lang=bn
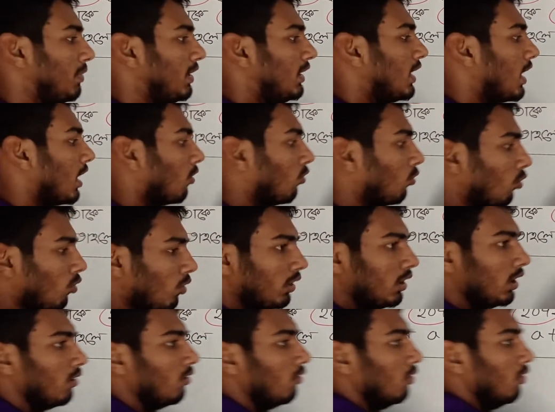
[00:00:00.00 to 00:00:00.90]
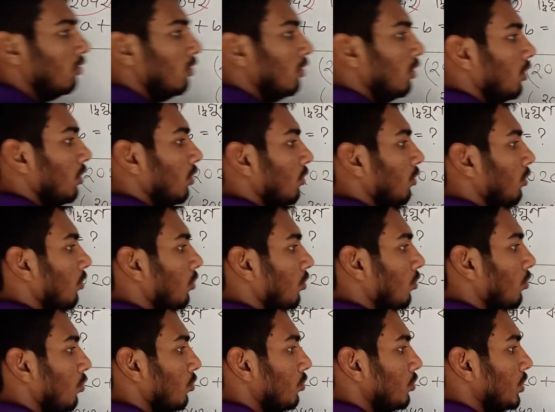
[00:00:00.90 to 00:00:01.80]
বি দ্বারা গুণ করে দাও
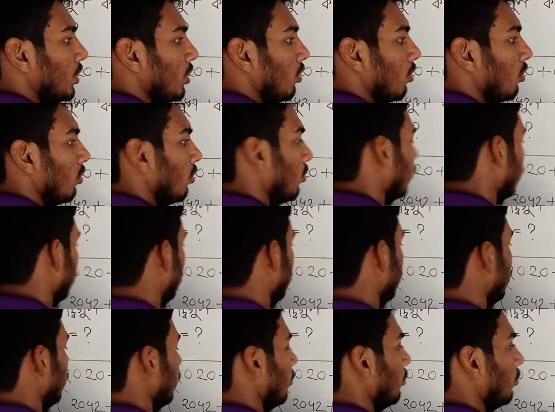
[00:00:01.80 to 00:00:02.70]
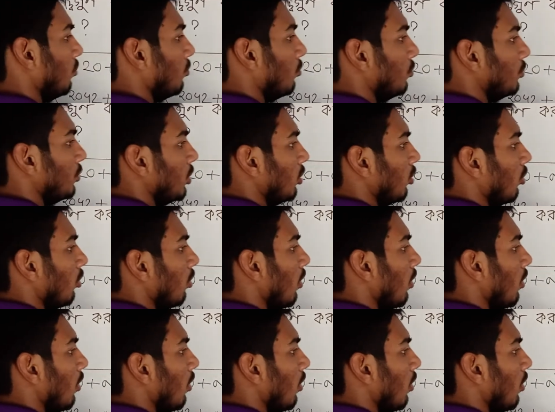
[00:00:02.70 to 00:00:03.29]
টু জিরো টু জিরো